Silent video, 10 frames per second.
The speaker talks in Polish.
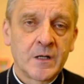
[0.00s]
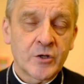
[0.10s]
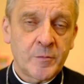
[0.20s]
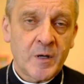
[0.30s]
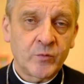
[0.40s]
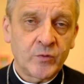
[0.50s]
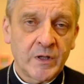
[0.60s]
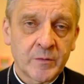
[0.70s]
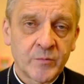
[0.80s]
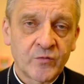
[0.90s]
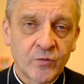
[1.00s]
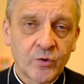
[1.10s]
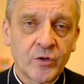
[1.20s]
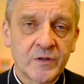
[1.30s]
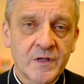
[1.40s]
Trzeba było jakby
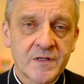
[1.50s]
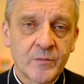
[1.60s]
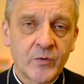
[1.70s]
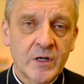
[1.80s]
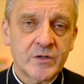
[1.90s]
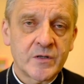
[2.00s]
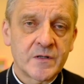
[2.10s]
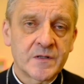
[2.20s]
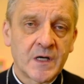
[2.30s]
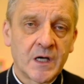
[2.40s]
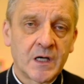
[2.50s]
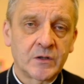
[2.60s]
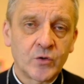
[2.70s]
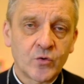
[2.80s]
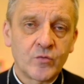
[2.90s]
dwukrotnie zapłacić
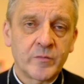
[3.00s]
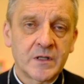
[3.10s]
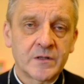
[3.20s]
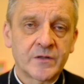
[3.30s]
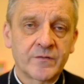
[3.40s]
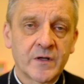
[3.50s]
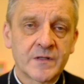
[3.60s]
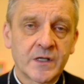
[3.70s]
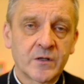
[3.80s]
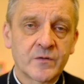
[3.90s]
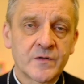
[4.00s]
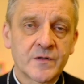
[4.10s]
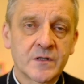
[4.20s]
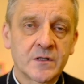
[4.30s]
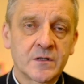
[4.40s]
za dokument
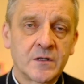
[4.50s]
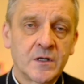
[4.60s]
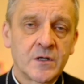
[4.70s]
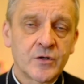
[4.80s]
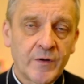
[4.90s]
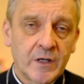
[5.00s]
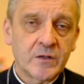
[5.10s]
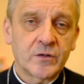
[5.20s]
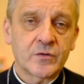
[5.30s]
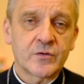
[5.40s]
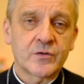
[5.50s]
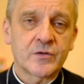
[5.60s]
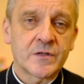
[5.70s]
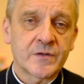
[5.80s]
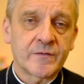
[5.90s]
stwierdzający
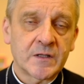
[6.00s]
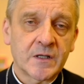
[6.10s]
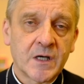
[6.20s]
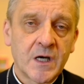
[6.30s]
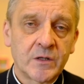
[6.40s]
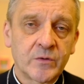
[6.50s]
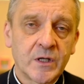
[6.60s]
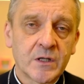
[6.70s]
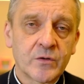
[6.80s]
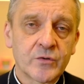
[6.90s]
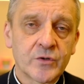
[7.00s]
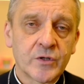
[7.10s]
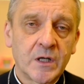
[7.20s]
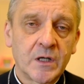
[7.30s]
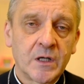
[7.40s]
świętość z Watykanu, jako
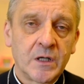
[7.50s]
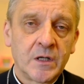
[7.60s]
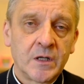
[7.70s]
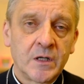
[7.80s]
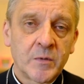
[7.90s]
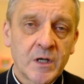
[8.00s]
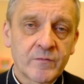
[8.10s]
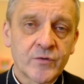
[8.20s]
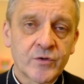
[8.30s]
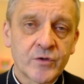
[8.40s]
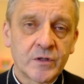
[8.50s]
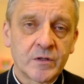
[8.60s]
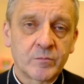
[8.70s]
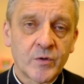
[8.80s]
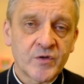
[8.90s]
że
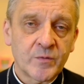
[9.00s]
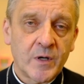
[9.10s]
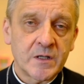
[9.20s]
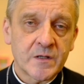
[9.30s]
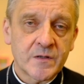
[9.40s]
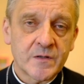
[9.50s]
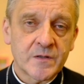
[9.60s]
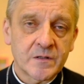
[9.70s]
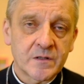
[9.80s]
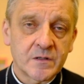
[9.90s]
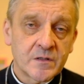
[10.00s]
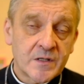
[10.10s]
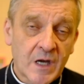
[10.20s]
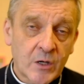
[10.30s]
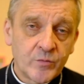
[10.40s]
pierwszy posłaniec
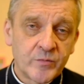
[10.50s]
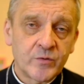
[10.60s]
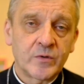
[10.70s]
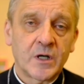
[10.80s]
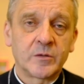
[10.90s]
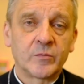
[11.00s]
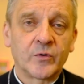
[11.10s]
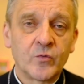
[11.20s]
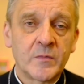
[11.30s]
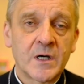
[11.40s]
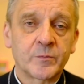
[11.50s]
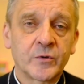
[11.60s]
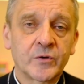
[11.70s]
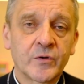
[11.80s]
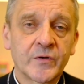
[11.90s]
zagubił albo umarł
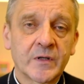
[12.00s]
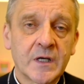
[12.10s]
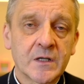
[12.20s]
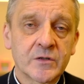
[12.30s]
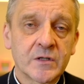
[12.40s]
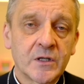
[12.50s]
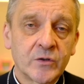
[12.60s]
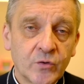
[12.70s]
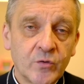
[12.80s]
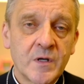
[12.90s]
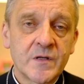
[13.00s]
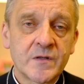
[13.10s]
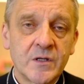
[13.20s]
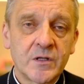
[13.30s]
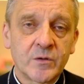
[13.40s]
po drodze także, ale dokument
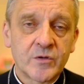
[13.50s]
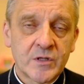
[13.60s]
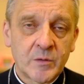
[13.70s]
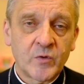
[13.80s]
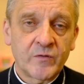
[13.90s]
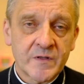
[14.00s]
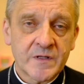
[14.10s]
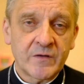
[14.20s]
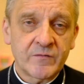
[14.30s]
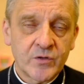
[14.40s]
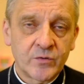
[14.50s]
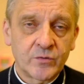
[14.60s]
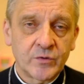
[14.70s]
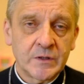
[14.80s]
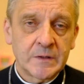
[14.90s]
zginął i trzeba było wystawić
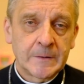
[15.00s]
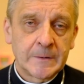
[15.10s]
drugi.